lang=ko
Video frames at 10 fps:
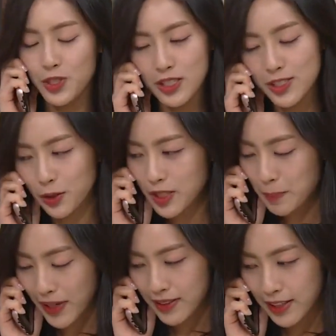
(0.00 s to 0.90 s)
얀얀
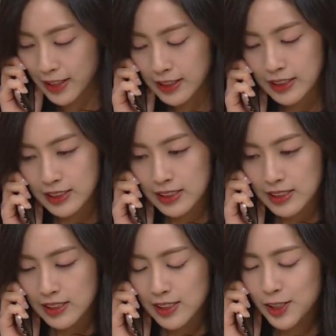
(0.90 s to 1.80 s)
전화 받아.
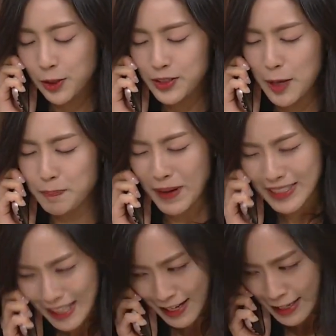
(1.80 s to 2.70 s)
전화
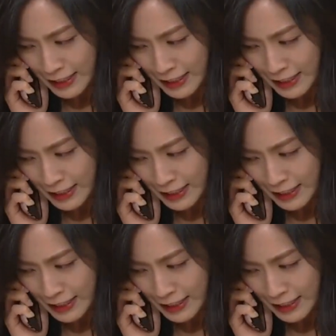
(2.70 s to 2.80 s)
받아!